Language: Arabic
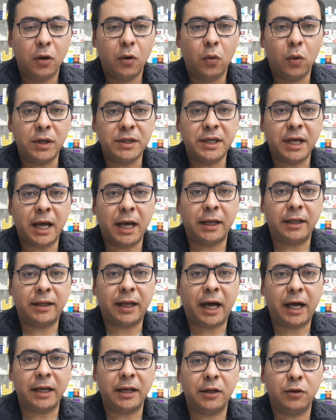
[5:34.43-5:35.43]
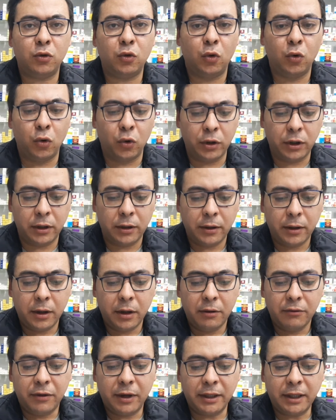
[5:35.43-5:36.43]
وزيادة حرق الدهون
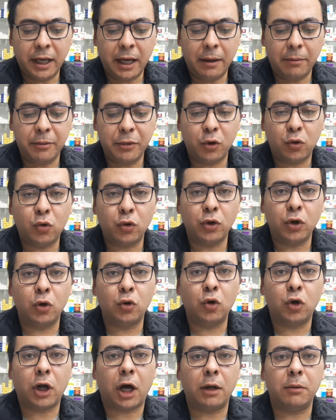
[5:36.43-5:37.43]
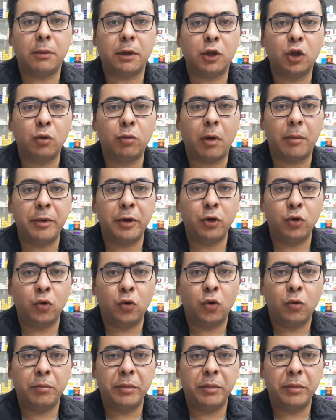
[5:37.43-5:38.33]
فده بيكون الجرعة المطلوبة منه